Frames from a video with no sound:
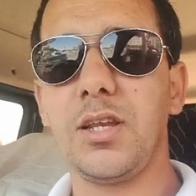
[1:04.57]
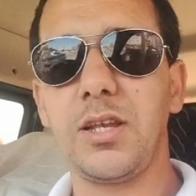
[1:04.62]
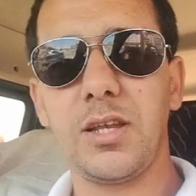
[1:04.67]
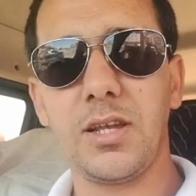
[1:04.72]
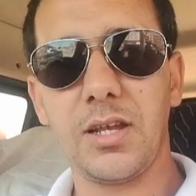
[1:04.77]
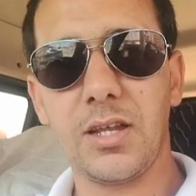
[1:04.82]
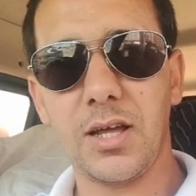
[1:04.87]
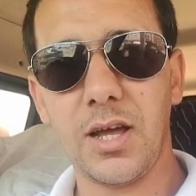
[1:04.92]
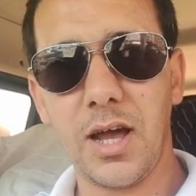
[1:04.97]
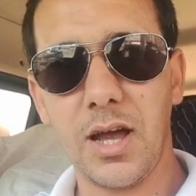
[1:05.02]

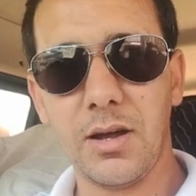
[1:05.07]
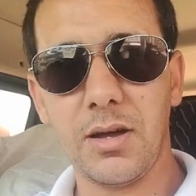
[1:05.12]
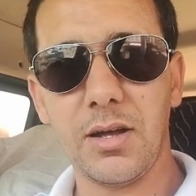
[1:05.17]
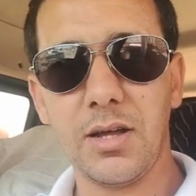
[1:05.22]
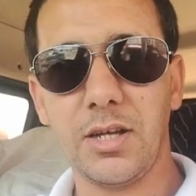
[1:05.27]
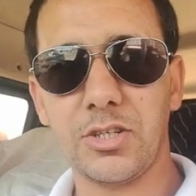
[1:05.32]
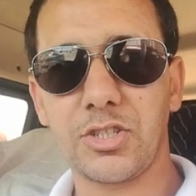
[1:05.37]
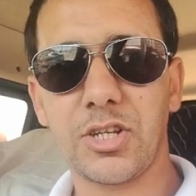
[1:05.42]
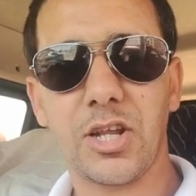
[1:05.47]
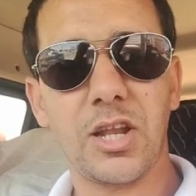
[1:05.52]

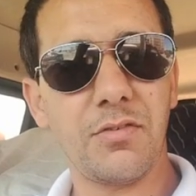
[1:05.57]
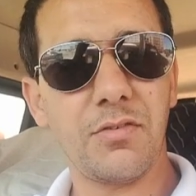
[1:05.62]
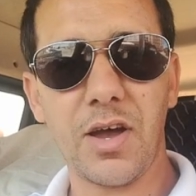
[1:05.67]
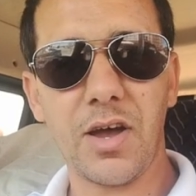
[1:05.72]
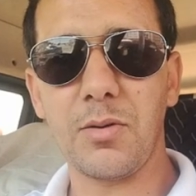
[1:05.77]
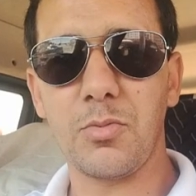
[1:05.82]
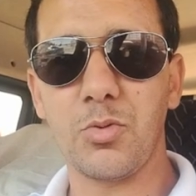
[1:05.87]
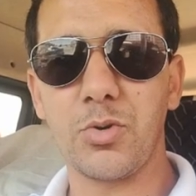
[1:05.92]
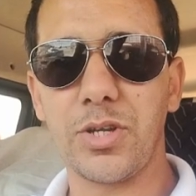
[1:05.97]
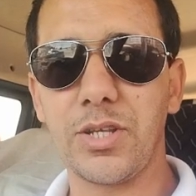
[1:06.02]
10000
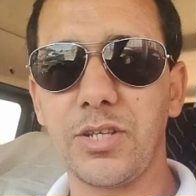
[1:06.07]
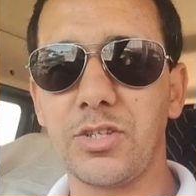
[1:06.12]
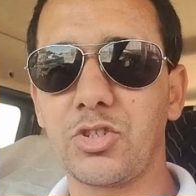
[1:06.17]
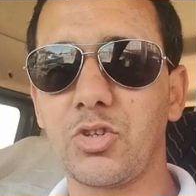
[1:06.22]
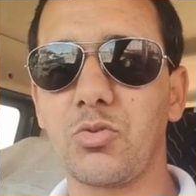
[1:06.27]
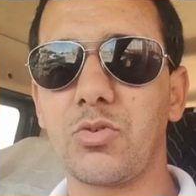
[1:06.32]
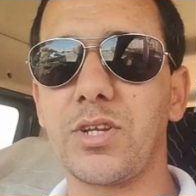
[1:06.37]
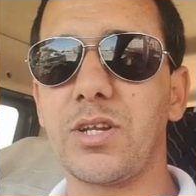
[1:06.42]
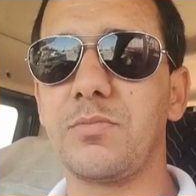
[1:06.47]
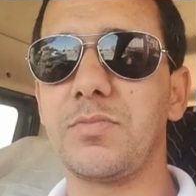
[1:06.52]
آه، ابوني
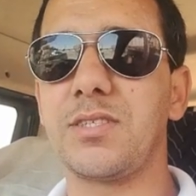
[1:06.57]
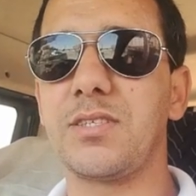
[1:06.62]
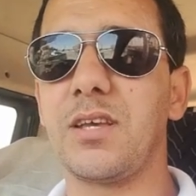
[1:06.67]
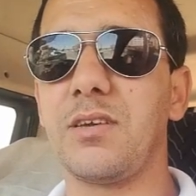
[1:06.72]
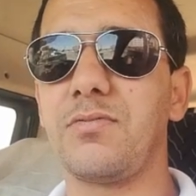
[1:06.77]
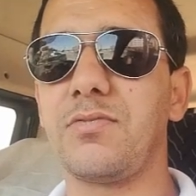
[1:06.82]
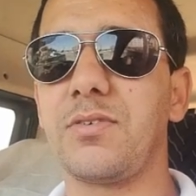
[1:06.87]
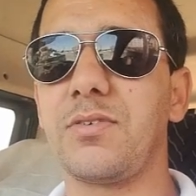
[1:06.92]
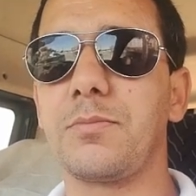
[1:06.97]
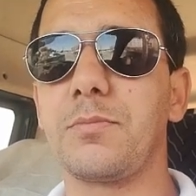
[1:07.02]
شكرا
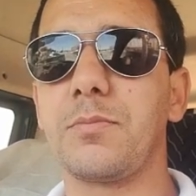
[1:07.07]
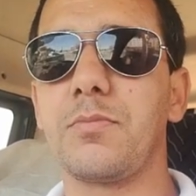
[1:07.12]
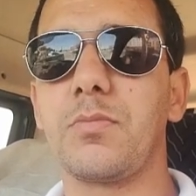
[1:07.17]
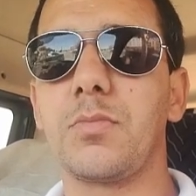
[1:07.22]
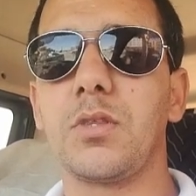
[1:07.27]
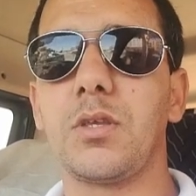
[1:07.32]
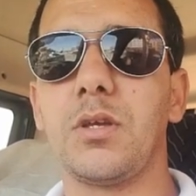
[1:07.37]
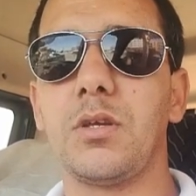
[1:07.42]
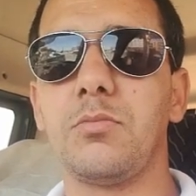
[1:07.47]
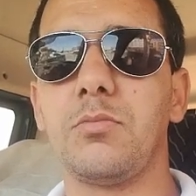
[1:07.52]
بزاف
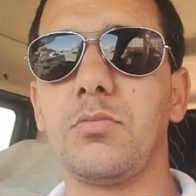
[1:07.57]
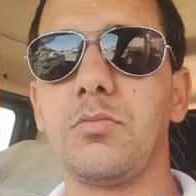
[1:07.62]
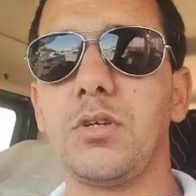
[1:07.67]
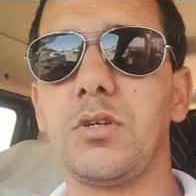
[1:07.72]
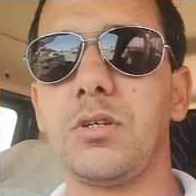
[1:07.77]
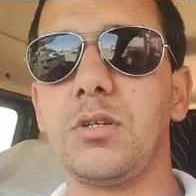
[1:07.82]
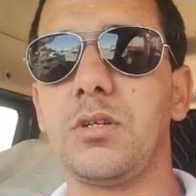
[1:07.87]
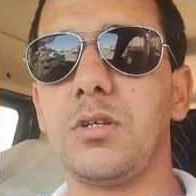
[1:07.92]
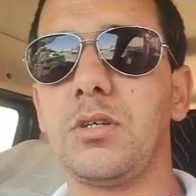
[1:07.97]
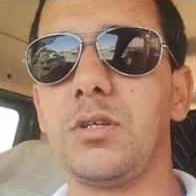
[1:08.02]

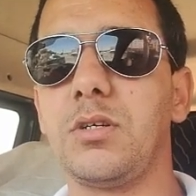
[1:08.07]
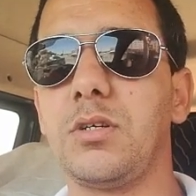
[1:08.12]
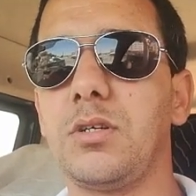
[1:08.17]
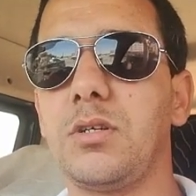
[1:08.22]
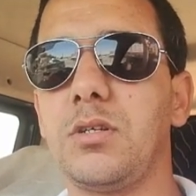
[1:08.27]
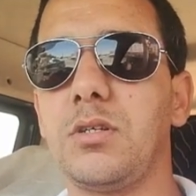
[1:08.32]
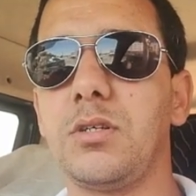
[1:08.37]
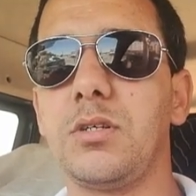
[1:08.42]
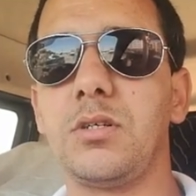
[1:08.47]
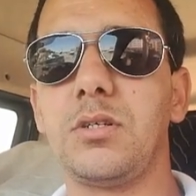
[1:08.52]

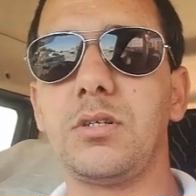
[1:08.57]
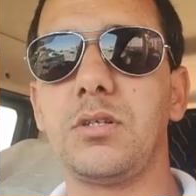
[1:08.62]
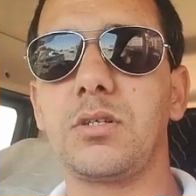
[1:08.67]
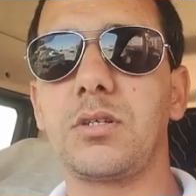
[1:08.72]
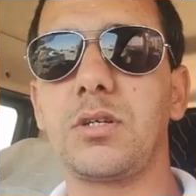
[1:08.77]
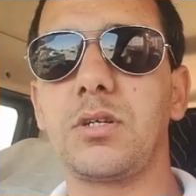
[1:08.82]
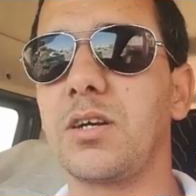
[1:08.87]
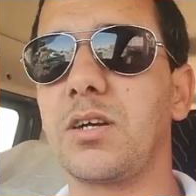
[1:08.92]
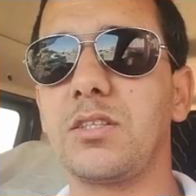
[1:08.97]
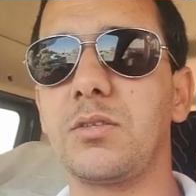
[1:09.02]
آه،
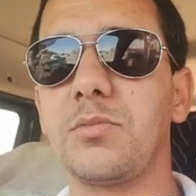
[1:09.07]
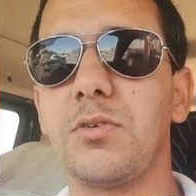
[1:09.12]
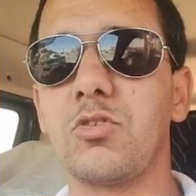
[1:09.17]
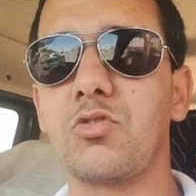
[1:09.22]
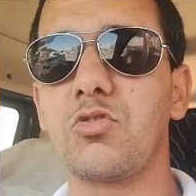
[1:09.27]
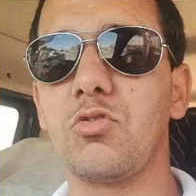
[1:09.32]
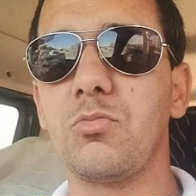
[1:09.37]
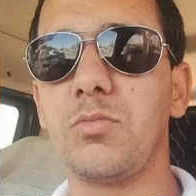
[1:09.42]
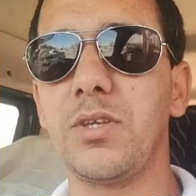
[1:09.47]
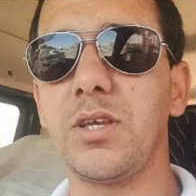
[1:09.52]
كنتمنى
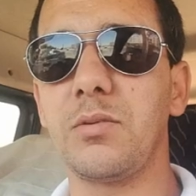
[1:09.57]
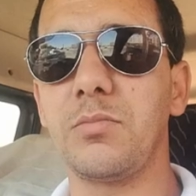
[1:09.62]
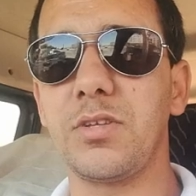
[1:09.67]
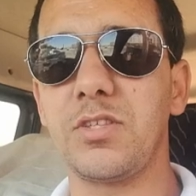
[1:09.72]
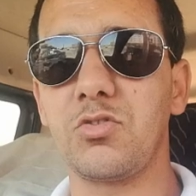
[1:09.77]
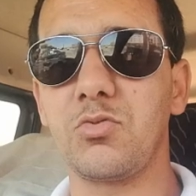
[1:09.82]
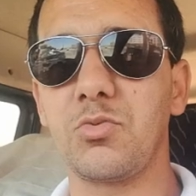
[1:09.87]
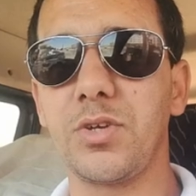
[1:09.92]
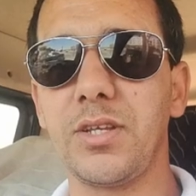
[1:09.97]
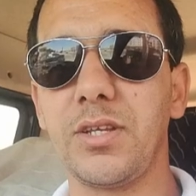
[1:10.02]
لكم
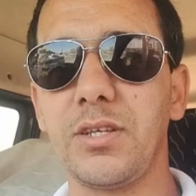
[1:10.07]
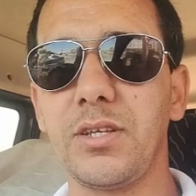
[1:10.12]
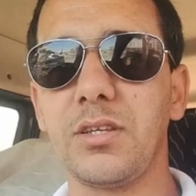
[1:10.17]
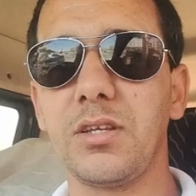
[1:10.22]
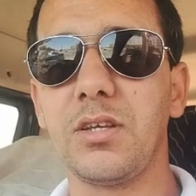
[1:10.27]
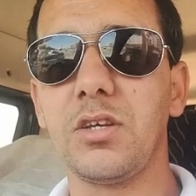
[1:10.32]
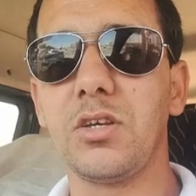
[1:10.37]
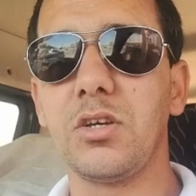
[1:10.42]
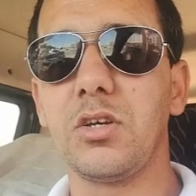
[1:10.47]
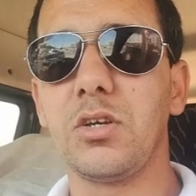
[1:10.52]
ايامات زوينين
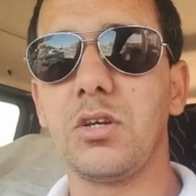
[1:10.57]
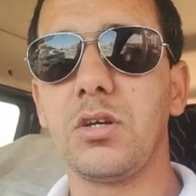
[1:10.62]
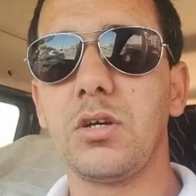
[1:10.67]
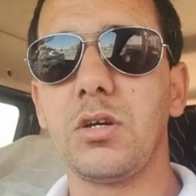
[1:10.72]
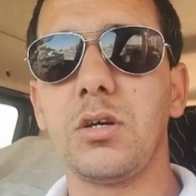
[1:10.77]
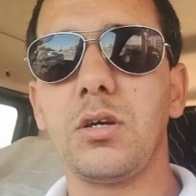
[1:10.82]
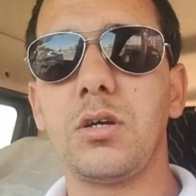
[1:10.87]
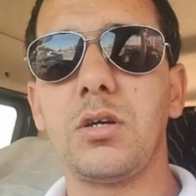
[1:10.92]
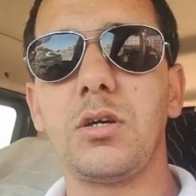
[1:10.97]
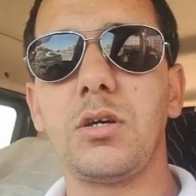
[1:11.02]

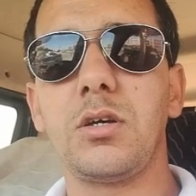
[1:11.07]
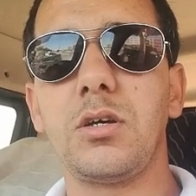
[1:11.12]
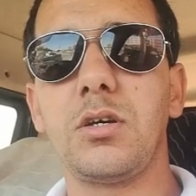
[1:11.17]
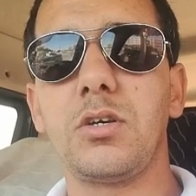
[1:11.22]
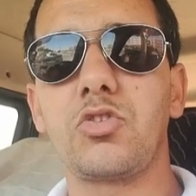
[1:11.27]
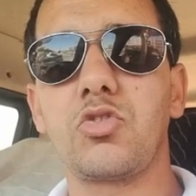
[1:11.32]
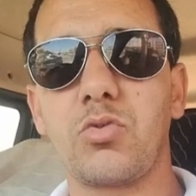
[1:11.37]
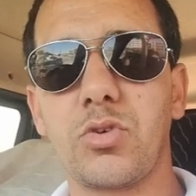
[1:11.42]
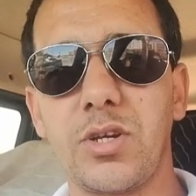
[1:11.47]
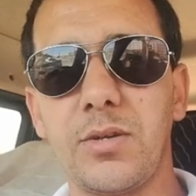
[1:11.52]

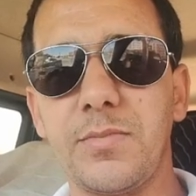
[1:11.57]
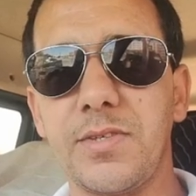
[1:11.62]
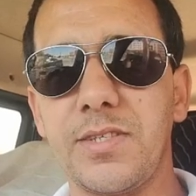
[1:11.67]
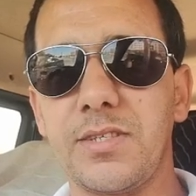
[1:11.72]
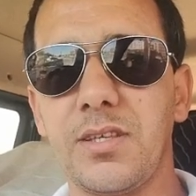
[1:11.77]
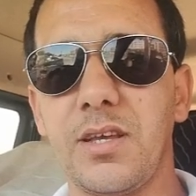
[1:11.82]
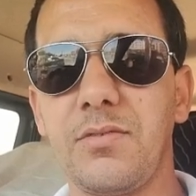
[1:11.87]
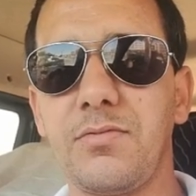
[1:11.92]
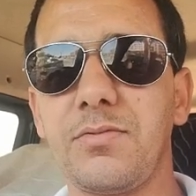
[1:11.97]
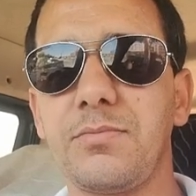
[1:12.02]
آه، شكرا
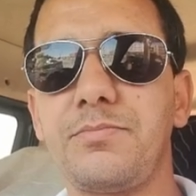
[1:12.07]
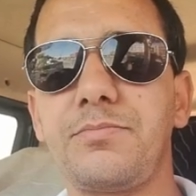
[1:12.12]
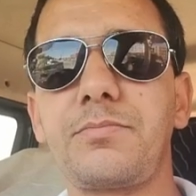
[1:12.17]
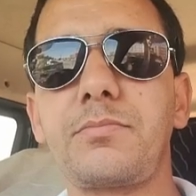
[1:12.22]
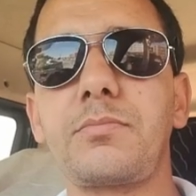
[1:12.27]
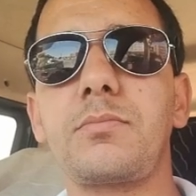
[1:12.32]
بزاف